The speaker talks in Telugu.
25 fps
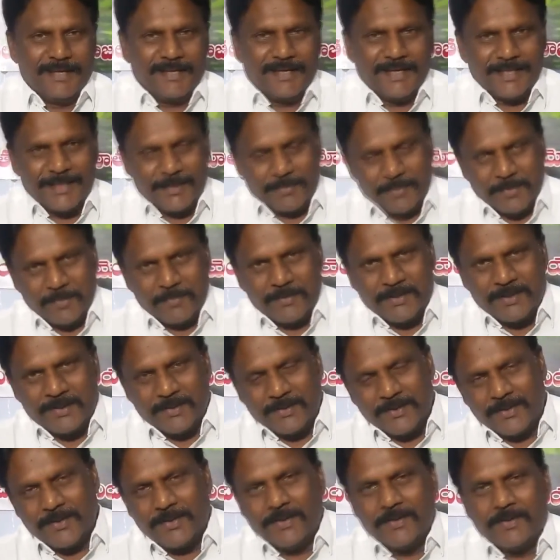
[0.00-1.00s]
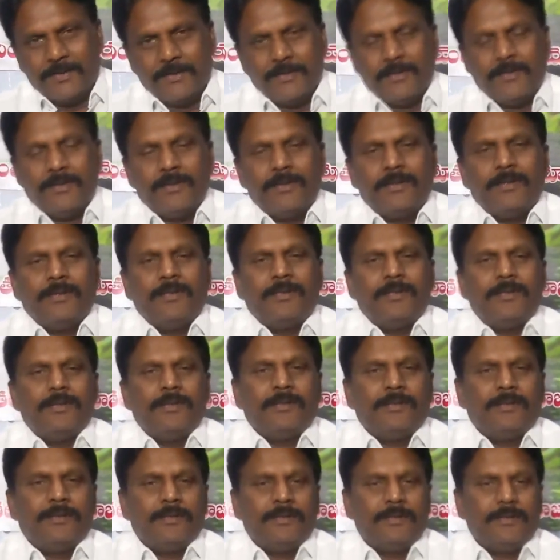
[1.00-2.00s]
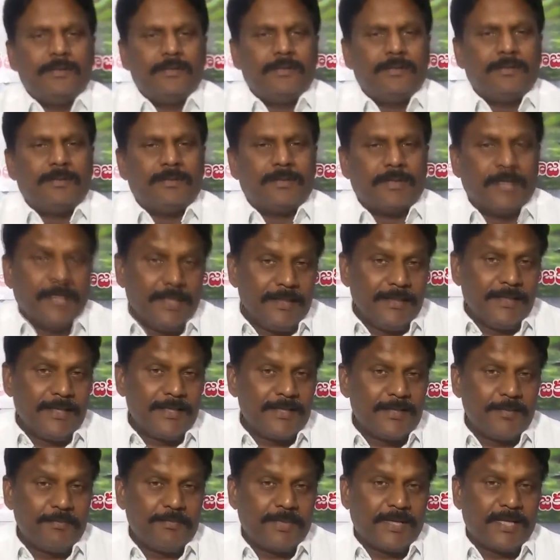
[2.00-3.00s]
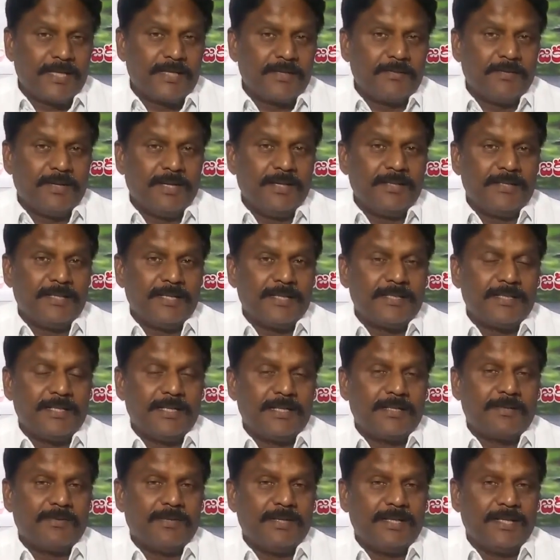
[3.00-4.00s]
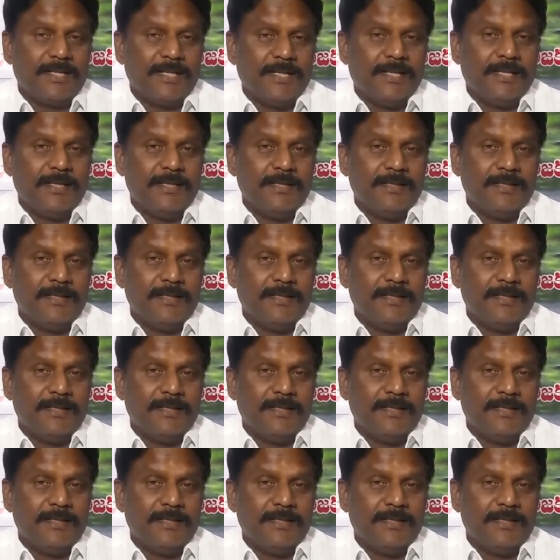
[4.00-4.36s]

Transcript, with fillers: గత ప్రభుత్వంలో తెలుగుదేశం పార్టీ వాళ్ళు చేసినటువంటి